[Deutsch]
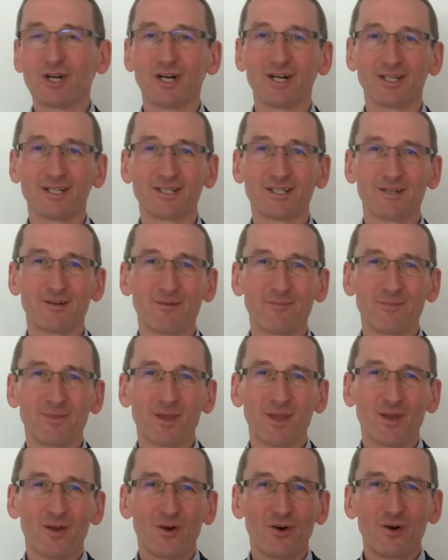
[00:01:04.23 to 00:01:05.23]
hat
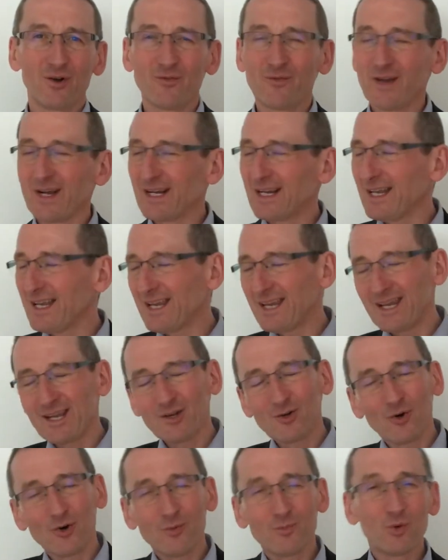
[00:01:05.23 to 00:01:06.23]
und wirklich
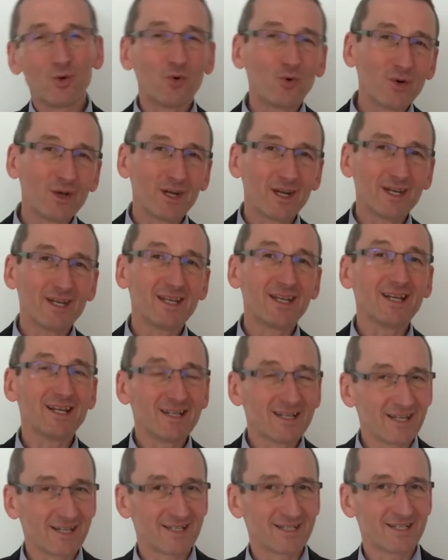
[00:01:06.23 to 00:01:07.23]
enorm hohe
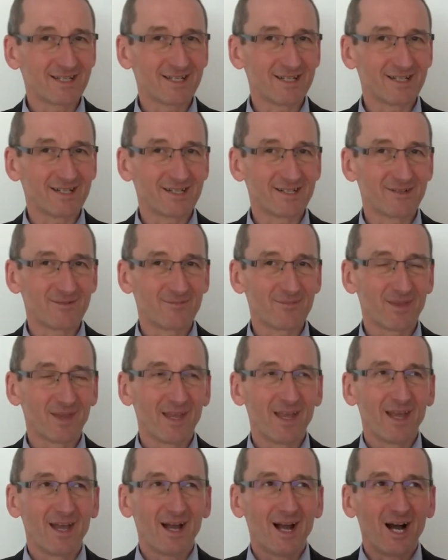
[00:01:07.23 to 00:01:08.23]
Renditen erzielt.
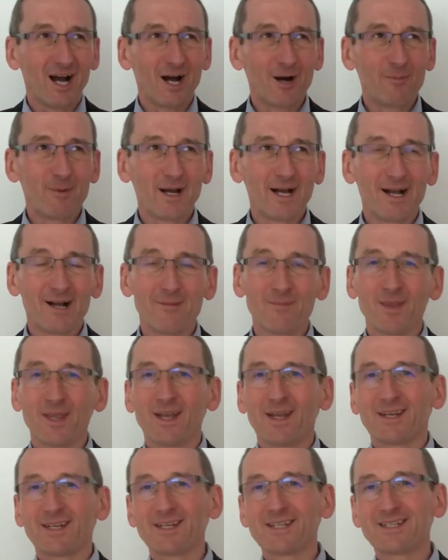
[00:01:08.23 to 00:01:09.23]
Aber
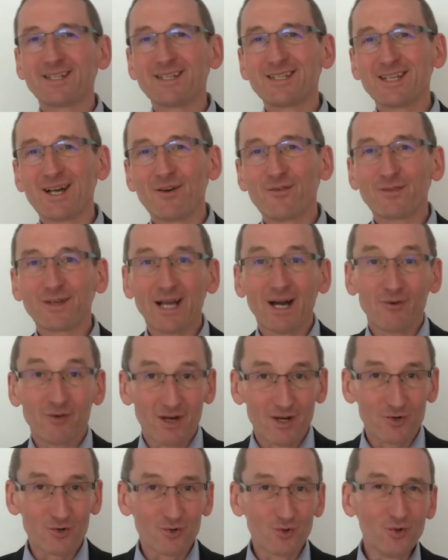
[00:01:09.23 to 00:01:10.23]
dass das auf
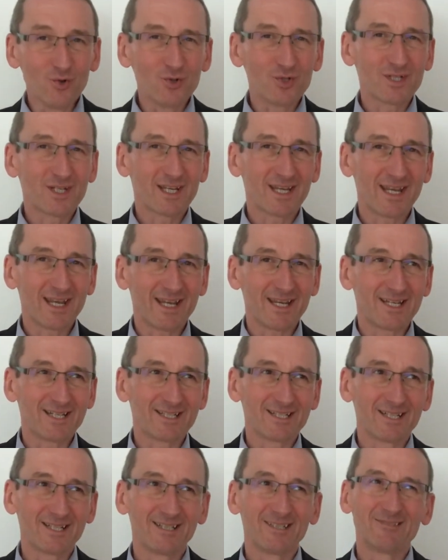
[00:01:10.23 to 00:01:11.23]
Dauer gut
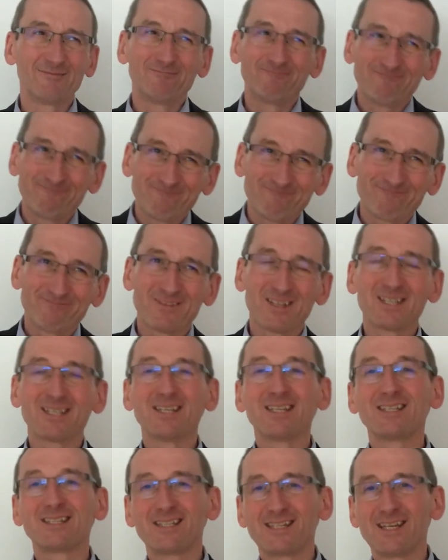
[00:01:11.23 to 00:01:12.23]
geht, das
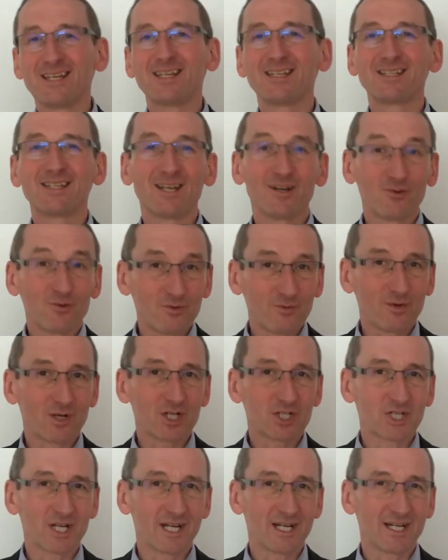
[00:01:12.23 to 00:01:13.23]
ist sehr, sehr
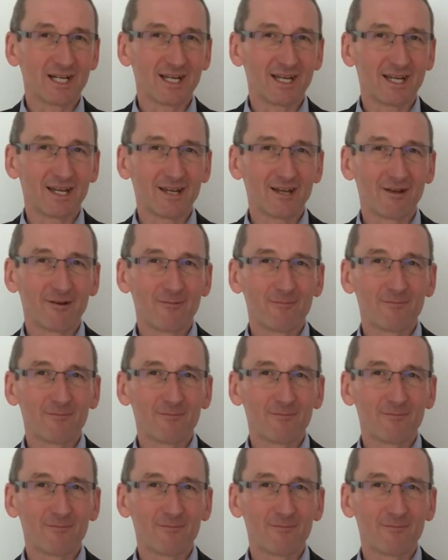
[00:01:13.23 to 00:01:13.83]
unwahrscheinlich.